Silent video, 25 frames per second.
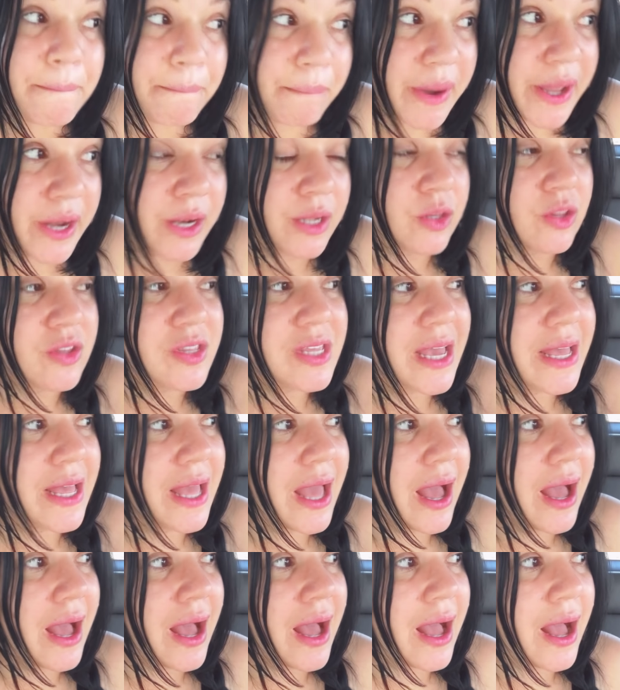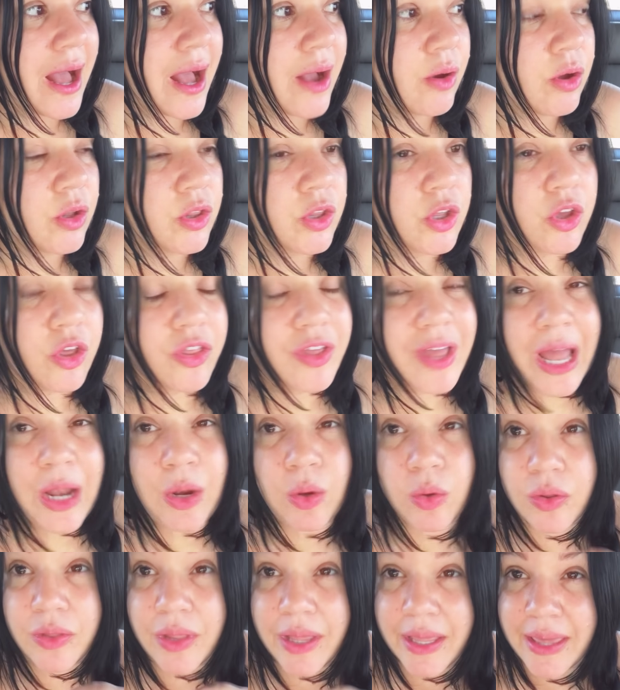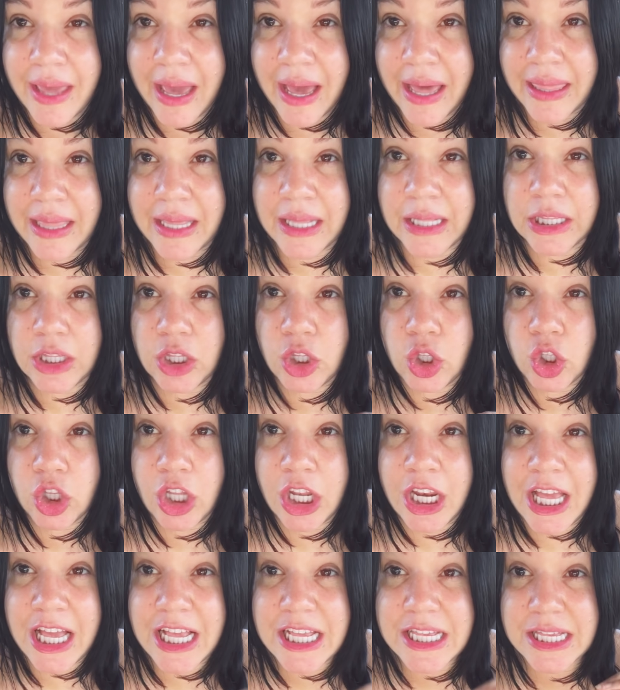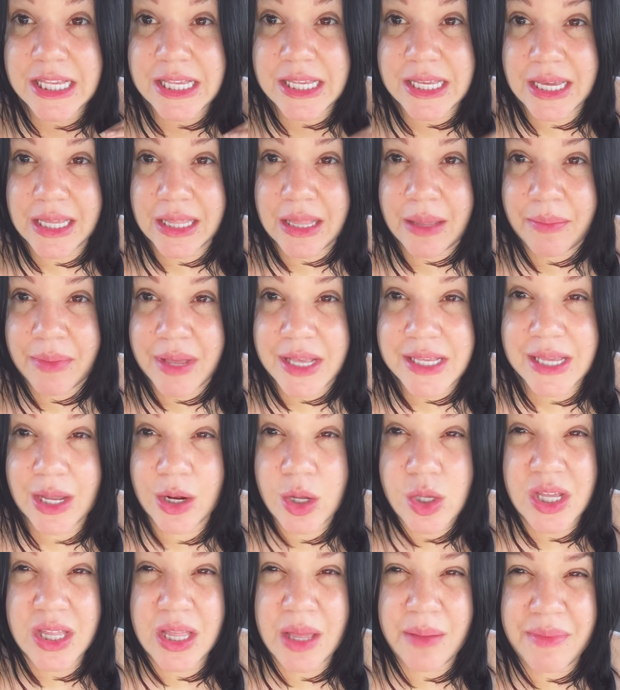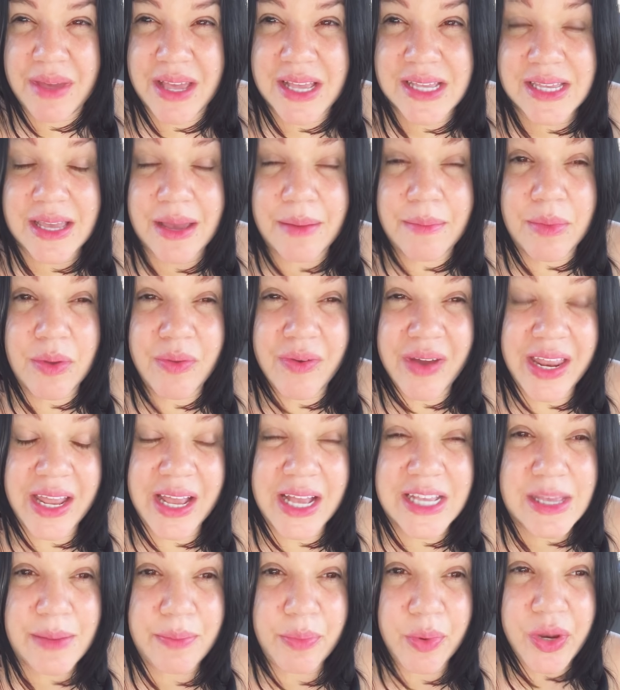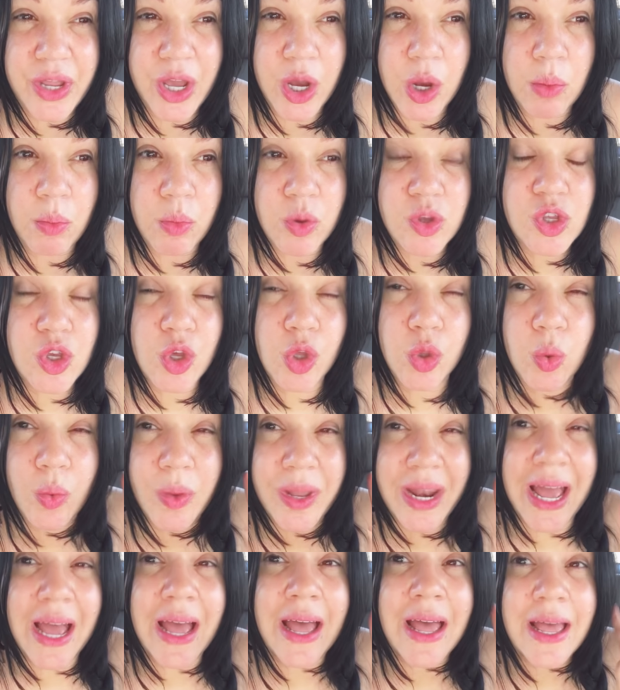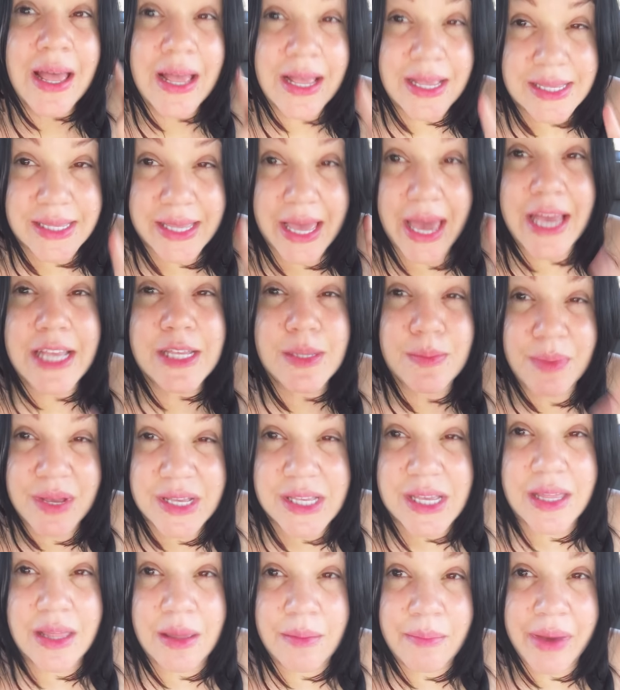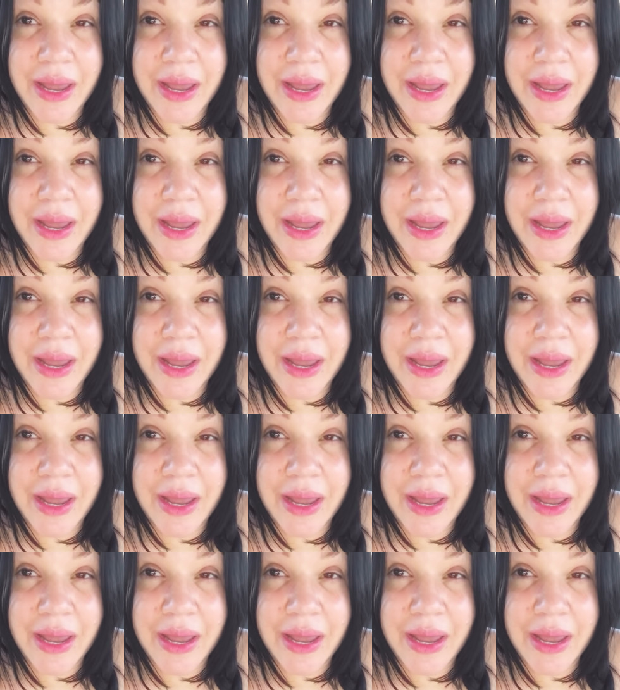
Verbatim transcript: bueno, entonces, ah, cuando yo di a luz de Yadi, yo tenía siete meses. A los siete meses, mi barriga se ponía como si yo tuviera seis meses de